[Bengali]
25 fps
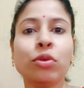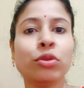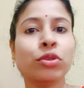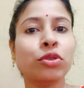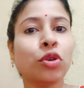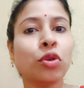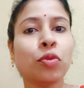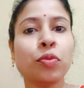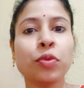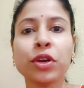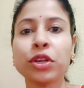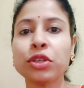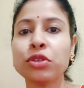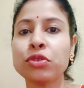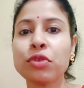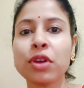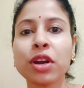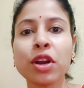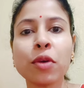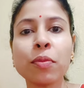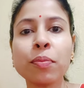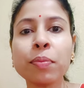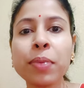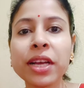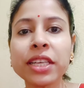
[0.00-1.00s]
এবার ওর তো
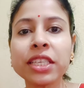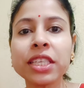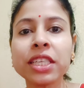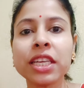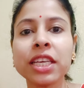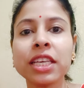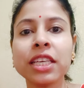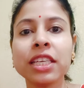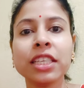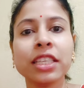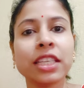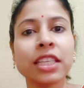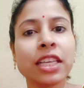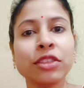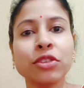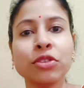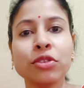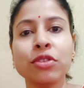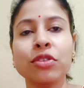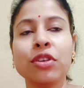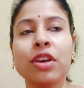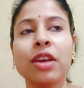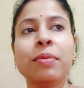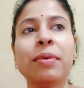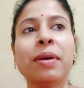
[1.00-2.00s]
উপরে শোয়ার অভ্যাস নেই
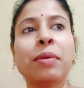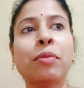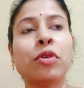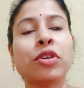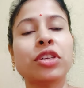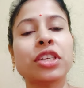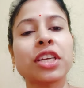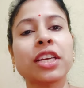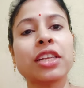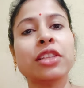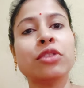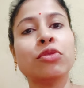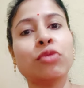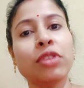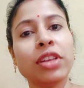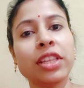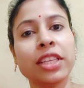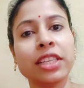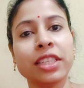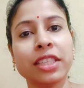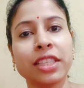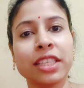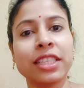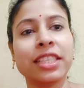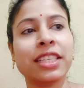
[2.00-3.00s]
সেই জন্য এবার মশারি
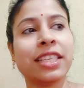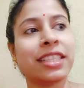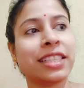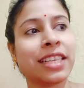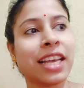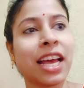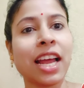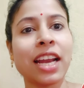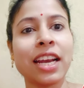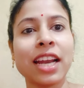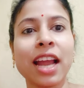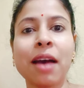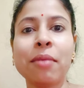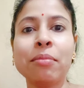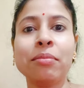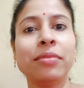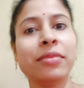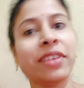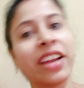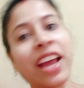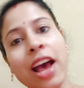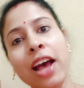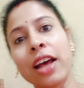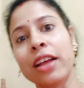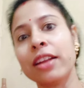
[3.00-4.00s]
তুলে দিচ্ছি যে যা
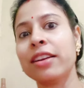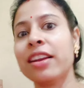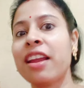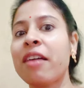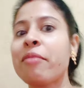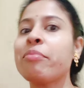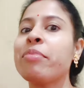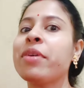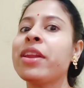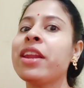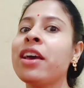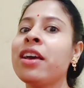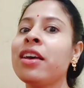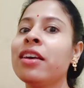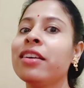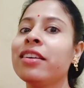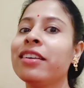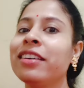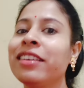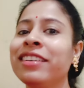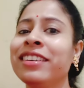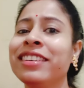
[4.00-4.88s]
নাম না নামবে না